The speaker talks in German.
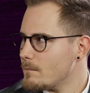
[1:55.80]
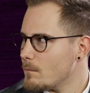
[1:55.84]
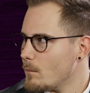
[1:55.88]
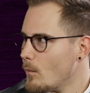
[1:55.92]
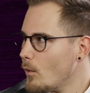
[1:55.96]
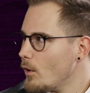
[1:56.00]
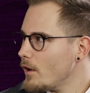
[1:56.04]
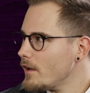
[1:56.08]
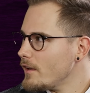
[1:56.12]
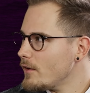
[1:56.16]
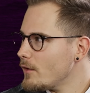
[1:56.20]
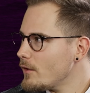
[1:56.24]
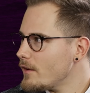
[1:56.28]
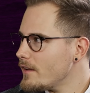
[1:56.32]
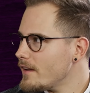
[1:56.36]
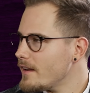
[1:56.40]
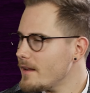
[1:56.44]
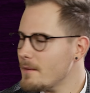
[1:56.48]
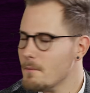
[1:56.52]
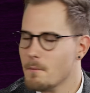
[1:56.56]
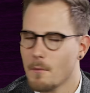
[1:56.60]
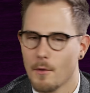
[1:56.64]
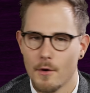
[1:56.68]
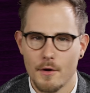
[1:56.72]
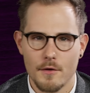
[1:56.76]
Moin
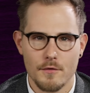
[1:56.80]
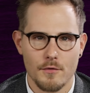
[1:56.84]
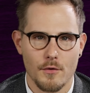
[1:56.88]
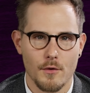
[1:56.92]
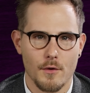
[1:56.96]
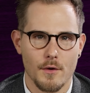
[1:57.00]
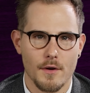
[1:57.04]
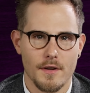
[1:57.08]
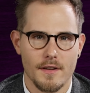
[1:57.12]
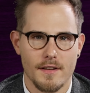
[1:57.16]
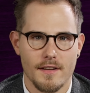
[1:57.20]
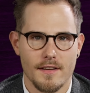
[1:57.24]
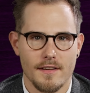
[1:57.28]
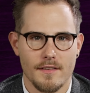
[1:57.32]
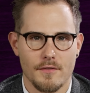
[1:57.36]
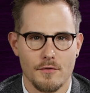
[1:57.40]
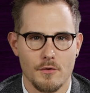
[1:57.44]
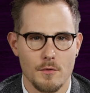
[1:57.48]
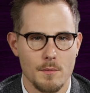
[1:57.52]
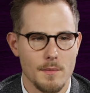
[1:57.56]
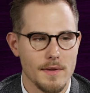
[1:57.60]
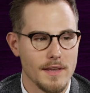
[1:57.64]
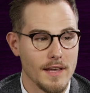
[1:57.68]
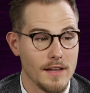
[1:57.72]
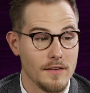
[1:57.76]
Leute, moin Freunde,
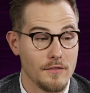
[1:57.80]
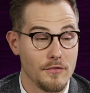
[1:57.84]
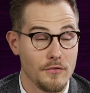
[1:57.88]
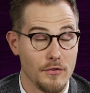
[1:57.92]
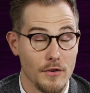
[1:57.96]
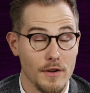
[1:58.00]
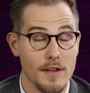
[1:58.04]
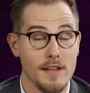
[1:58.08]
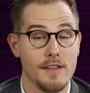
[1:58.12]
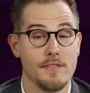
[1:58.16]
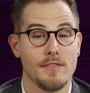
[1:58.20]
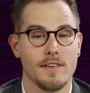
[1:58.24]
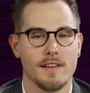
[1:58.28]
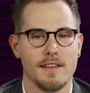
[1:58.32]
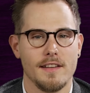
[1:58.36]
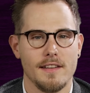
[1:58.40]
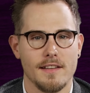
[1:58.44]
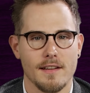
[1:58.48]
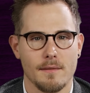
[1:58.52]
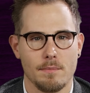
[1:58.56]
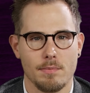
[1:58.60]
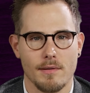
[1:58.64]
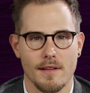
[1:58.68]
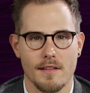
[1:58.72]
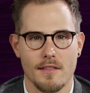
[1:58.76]
für mich ein völlig
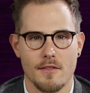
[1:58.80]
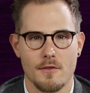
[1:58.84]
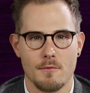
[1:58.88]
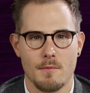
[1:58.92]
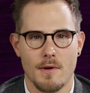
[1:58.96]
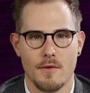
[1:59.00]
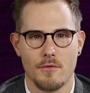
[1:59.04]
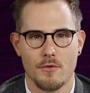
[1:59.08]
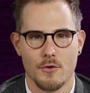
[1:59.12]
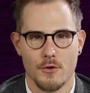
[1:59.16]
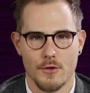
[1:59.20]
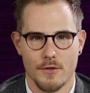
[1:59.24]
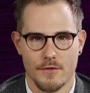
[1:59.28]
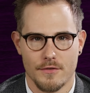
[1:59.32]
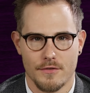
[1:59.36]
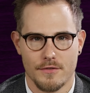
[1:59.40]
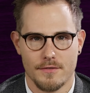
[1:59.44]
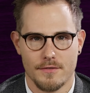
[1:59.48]
verdienter Platz Nummer 5.